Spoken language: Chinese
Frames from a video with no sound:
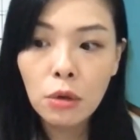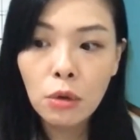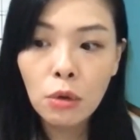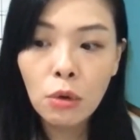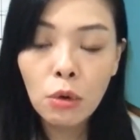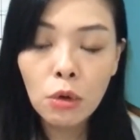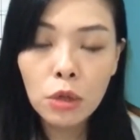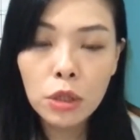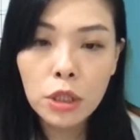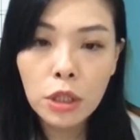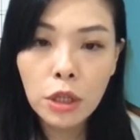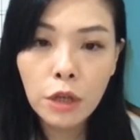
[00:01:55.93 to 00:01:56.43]

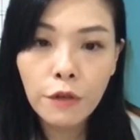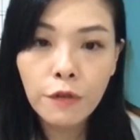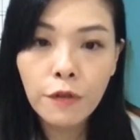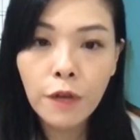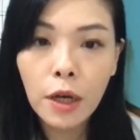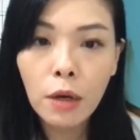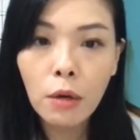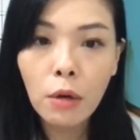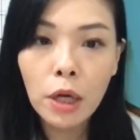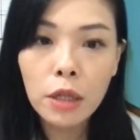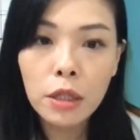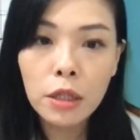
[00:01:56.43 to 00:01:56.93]
如果今天
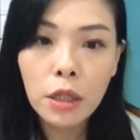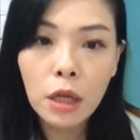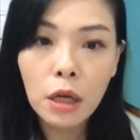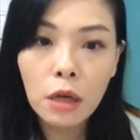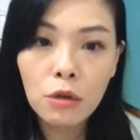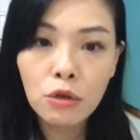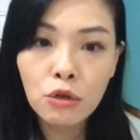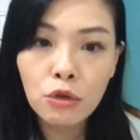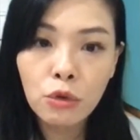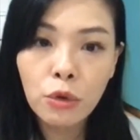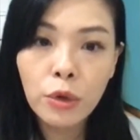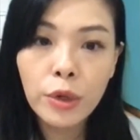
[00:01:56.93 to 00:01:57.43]
放宽
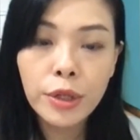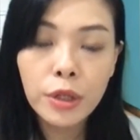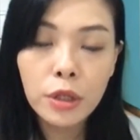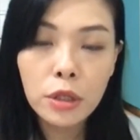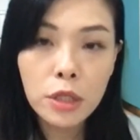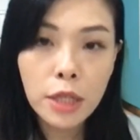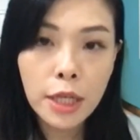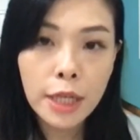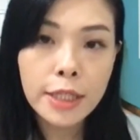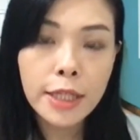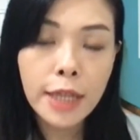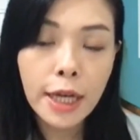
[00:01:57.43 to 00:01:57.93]
到所谓的
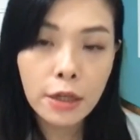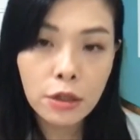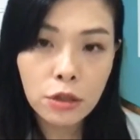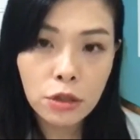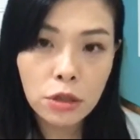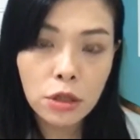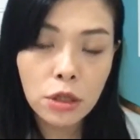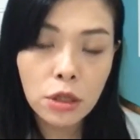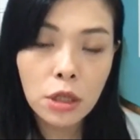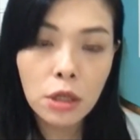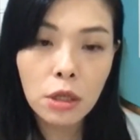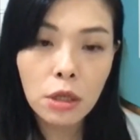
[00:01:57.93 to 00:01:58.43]
三加
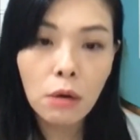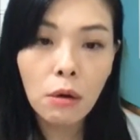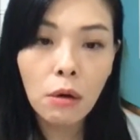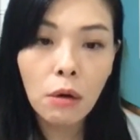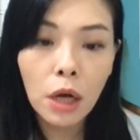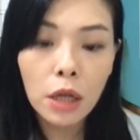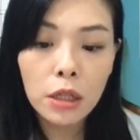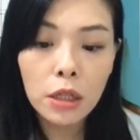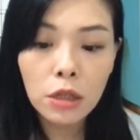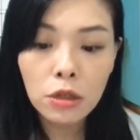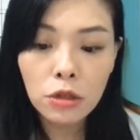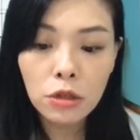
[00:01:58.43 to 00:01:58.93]
十一的
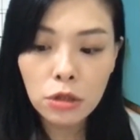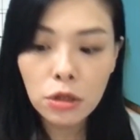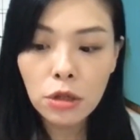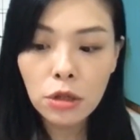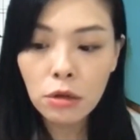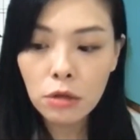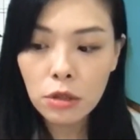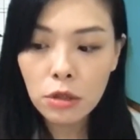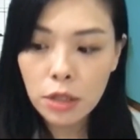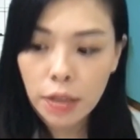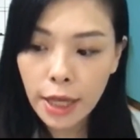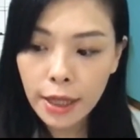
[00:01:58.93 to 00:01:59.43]
话，那只
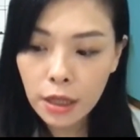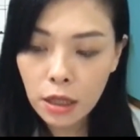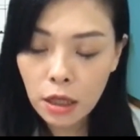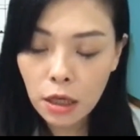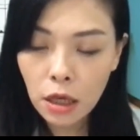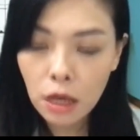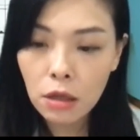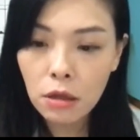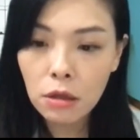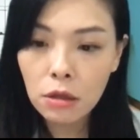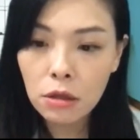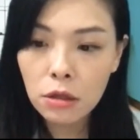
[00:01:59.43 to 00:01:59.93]
有三
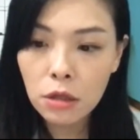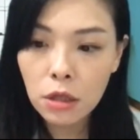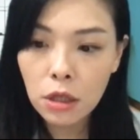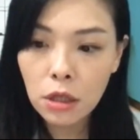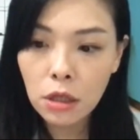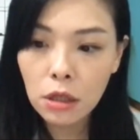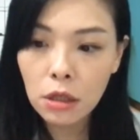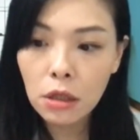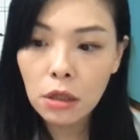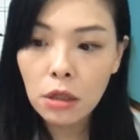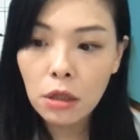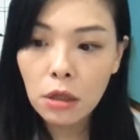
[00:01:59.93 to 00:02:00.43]
天的这
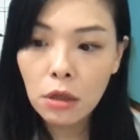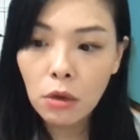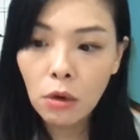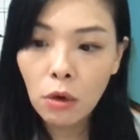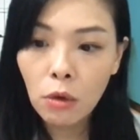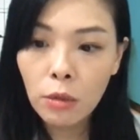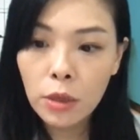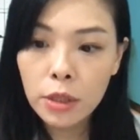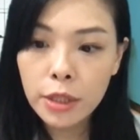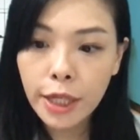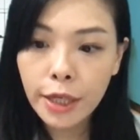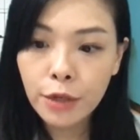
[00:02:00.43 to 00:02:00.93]
个
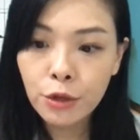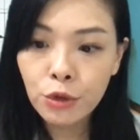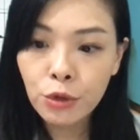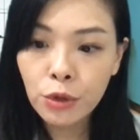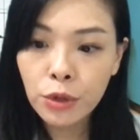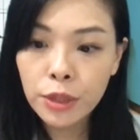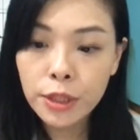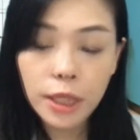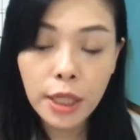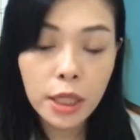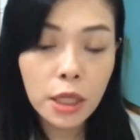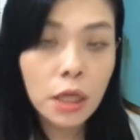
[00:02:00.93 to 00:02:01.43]
我们讲
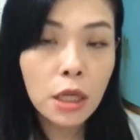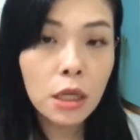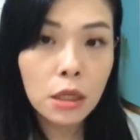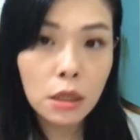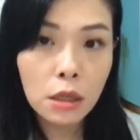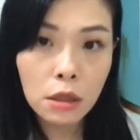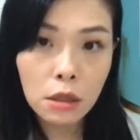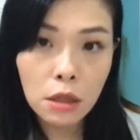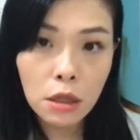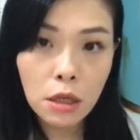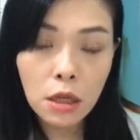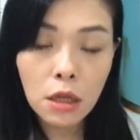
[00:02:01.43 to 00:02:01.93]
说检疫
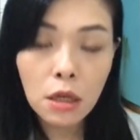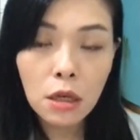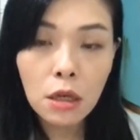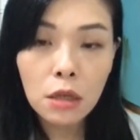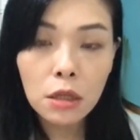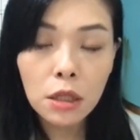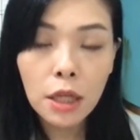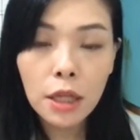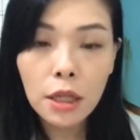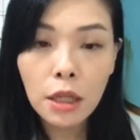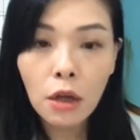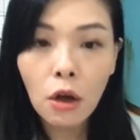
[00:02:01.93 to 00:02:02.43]
隔离，
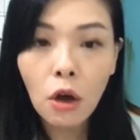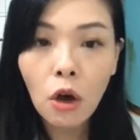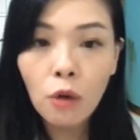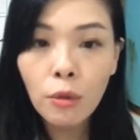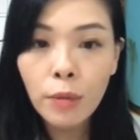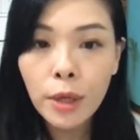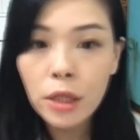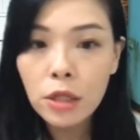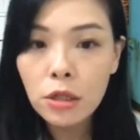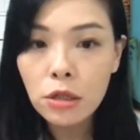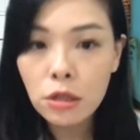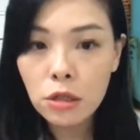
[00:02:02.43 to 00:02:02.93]
那到后
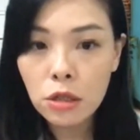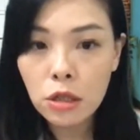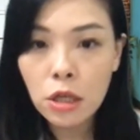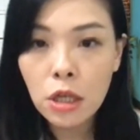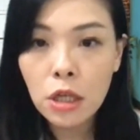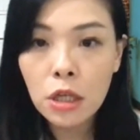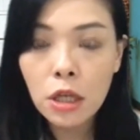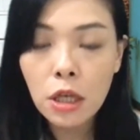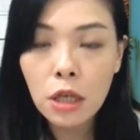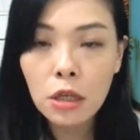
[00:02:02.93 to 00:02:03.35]
面十一